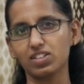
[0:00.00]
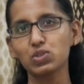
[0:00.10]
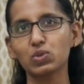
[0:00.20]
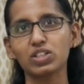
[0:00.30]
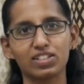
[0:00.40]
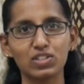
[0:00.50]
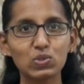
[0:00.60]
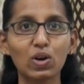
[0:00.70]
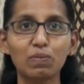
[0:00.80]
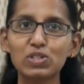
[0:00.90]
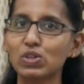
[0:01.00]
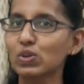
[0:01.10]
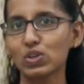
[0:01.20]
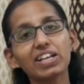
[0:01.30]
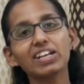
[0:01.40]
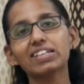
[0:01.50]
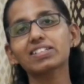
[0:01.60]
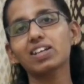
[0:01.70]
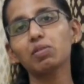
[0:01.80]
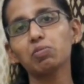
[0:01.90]
செஞ்சிடும் இதை செஞ்சிடும் அப்படின்னு சொல்லி க்ளோசிங்
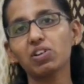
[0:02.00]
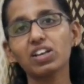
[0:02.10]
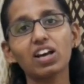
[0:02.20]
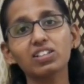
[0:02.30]
இன்ட்ரெஸ்ட் இல்லாமல் போய்